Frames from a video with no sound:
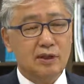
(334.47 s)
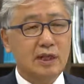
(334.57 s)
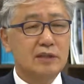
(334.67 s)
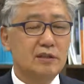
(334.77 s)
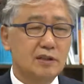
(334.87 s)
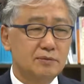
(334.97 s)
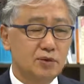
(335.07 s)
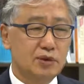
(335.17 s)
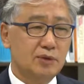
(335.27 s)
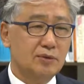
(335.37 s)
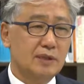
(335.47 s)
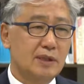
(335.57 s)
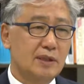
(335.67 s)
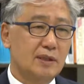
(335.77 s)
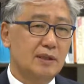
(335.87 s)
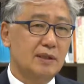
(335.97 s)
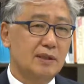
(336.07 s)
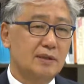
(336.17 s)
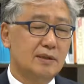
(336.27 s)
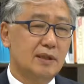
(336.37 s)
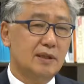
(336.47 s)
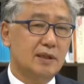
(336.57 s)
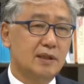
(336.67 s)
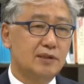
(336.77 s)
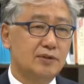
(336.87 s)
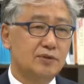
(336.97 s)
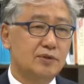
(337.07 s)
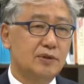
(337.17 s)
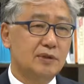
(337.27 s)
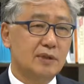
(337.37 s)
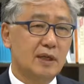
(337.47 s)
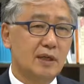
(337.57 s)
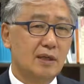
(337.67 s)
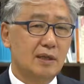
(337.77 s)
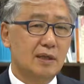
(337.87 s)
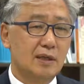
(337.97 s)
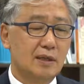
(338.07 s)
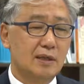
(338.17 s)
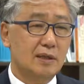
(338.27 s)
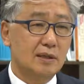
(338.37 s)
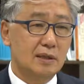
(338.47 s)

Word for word: 현안적인 문제로 이제 얘기돼 줄수 있는 게